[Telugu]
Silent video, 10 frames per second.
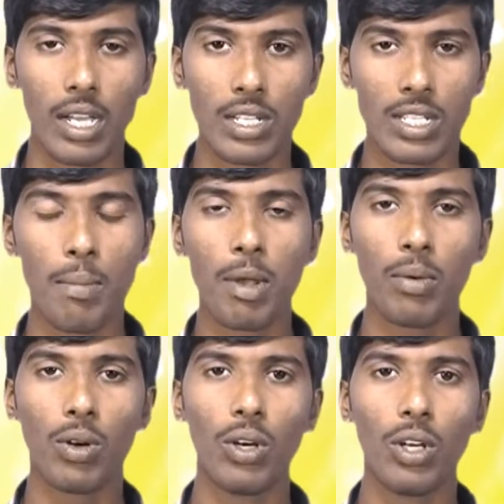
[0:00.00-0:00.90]
ఈ
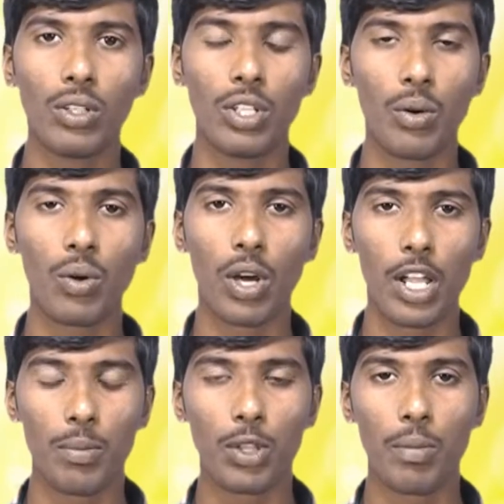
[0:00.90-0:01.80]
సమయంలో దేవుడు ఒక
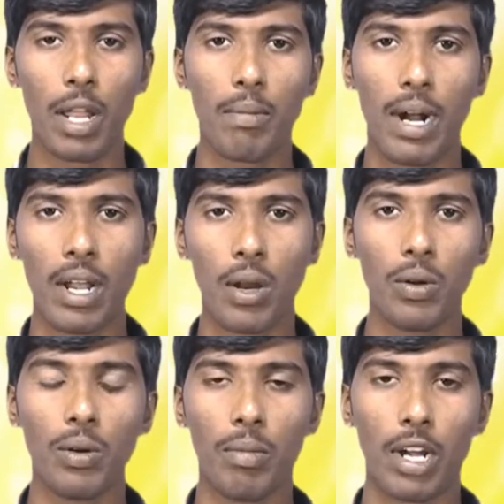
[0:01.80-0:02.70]
అద్భుతమైన
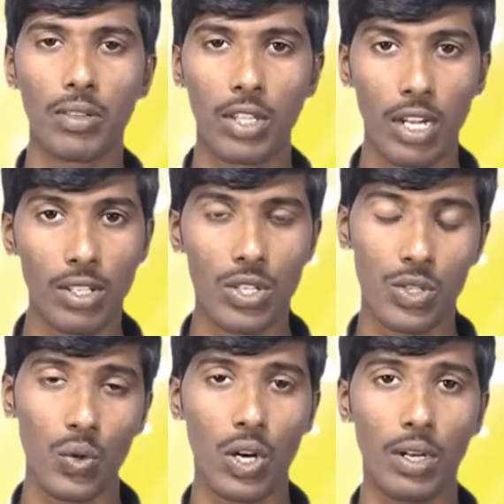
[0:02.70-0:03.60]
మాటను మనకు
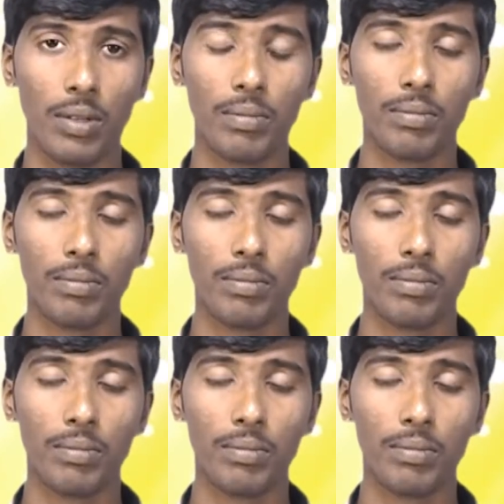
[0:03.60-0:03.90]
తెలియచేస్తున్నాడు